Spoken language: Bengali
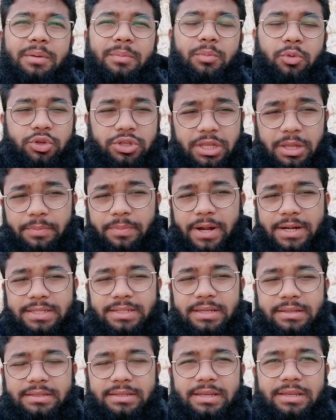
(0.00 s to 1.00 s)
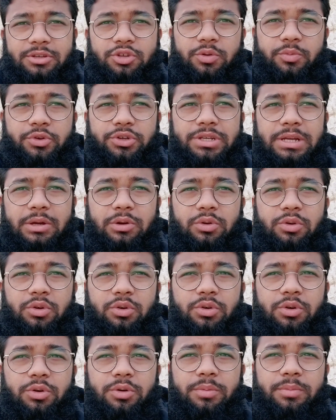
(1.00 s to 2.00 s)
বুঝতেই পারছেন যে এই সমস্যাগুলো
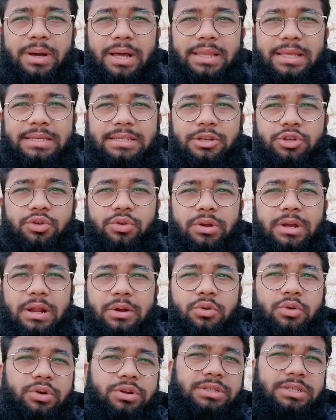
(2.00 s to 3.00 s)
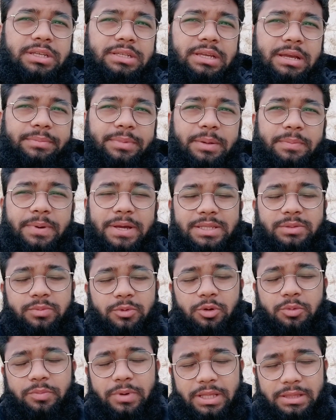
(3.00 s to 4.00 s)
বাংলাদেশের সরকার করছে যে আপনার
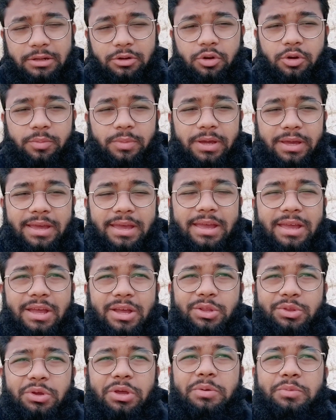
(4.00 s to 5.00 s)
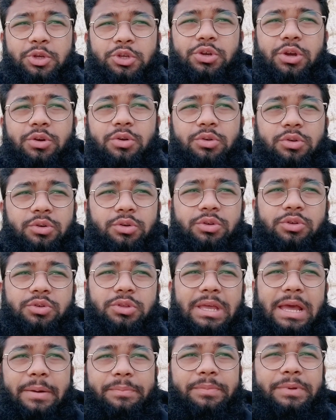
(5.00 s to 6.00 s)
পাসপোর্ট বাতিল হবে তো এই বিষয়গুলো
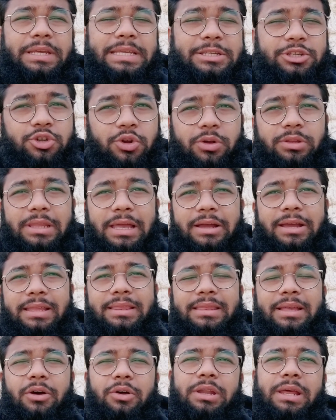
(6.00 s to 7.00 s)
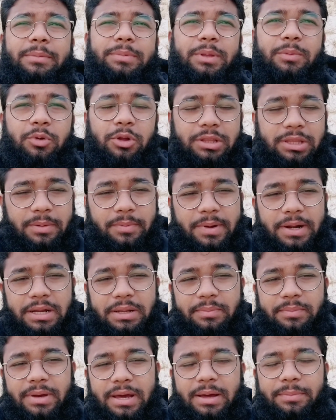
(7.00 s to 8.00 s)
যদি আপনি স্ট্রং থাকেন তাহলে আপনি বলতে
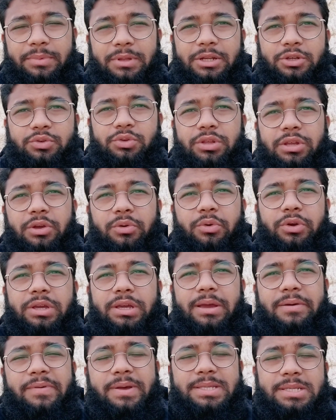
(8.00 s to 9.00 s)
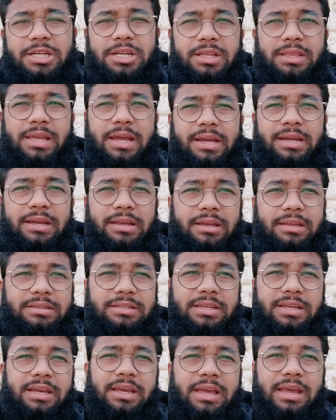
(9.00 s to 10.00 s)
পারেন বা আপনার যদি ওই ক্যাপাসিটি থাকে
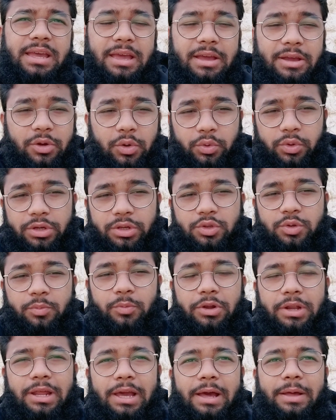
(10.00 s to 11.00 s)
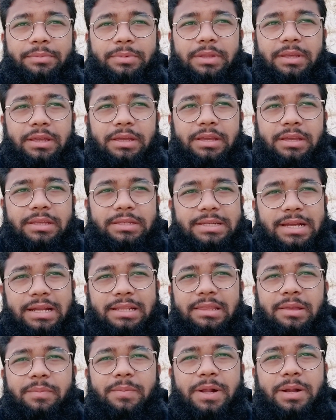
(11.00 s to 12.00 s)
যে কোনো কিছু বলে আপনি
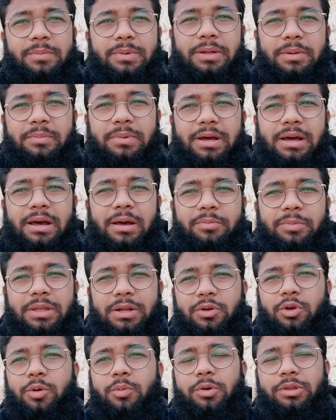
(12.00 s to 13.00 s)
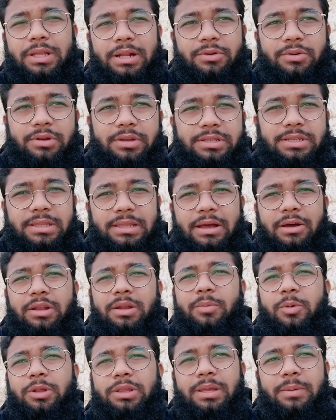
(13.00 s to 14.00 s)
জানতে পারবেন বা আপনার ক্ষমতা রয়েছে তাহলে
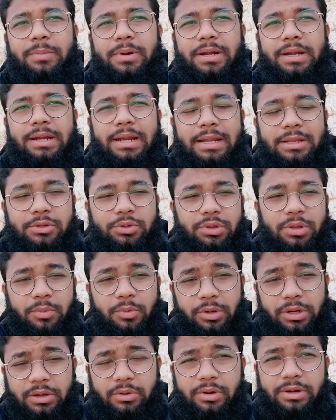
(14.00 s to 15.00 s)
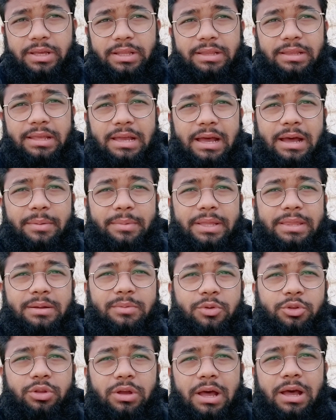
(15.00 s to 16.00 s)
বলতে পারেন আর যদি মনে করেন না আমাদের
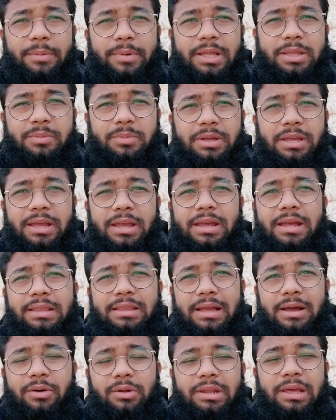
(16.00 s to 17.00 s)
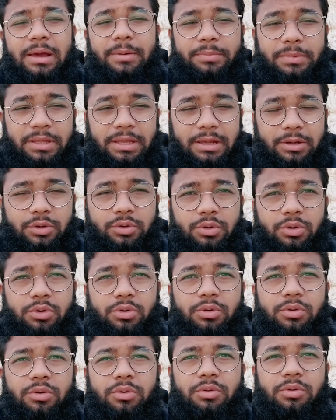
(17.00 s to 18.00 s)
মতো আম আদমি তাহলে আপনি একটু
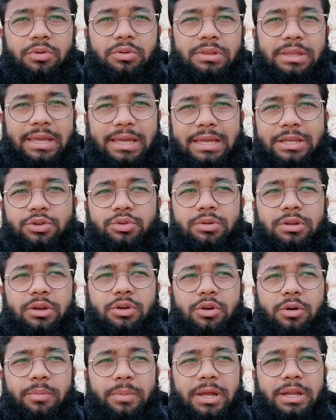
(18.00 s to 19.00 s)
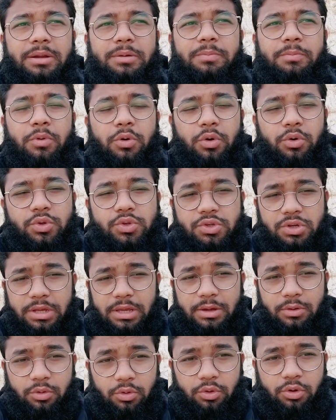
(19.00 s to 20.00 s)
দেখে শুনে কমেন্ট পোস্ট
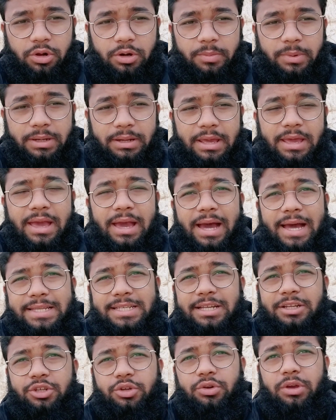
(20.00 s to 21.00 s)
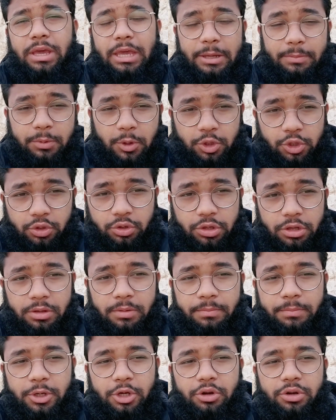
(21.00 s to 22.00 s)
এগুলো করবেন আজকের জন্য এই পর্যন্তই
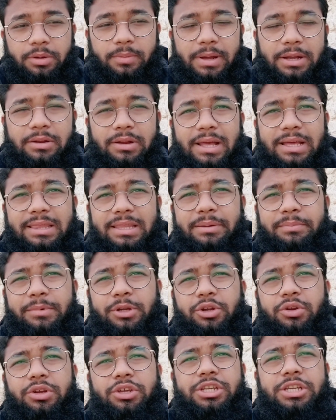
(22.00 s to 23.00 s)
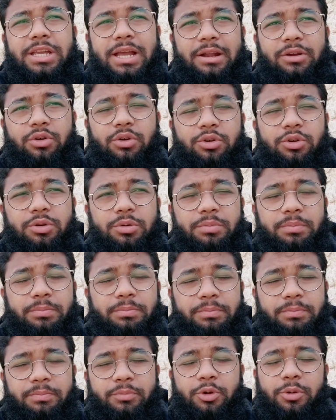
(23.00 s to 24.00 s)
ভিডিওটি ভালো লাগলে ভিডিওটি শেয়ার করুন
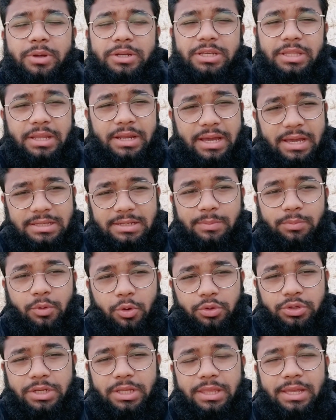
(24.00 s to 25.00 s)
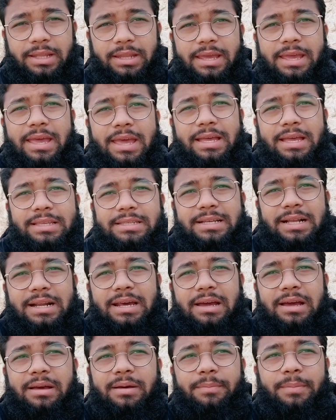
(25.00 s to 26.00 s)
প্রবাসীদের কাছে পৌঁছে দেন
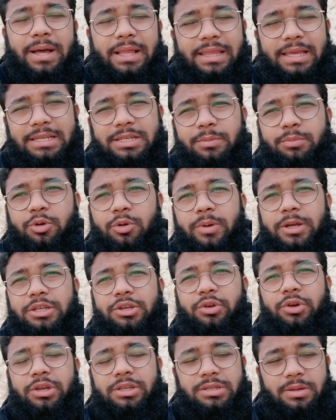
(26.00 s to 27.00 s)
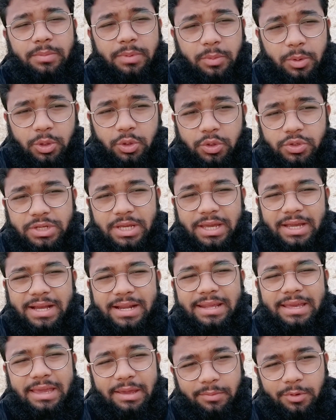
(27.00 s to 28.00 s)
যারা বাংলাদেশি প্রবাসী রয়েছে বিভিন্ন
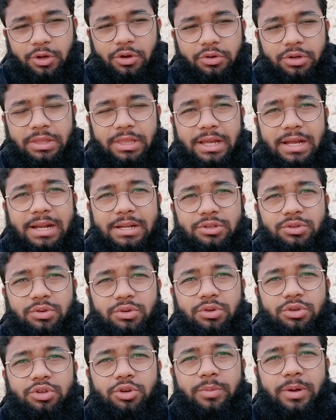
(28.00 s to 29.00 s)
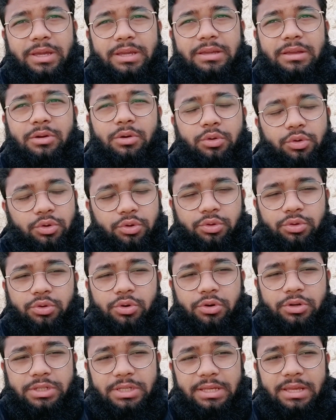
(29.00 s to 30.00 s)
জায়গার এই ভিডিওটি দেখার জন্য সবাইকে অনুরোধ
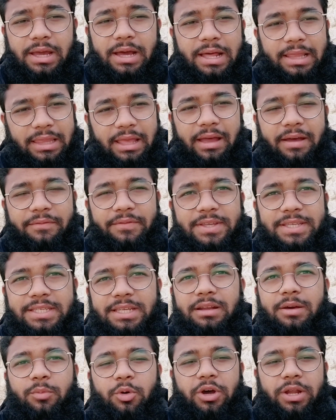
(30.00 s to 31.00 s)
করছি আল্লাহ হাফিজ সালামু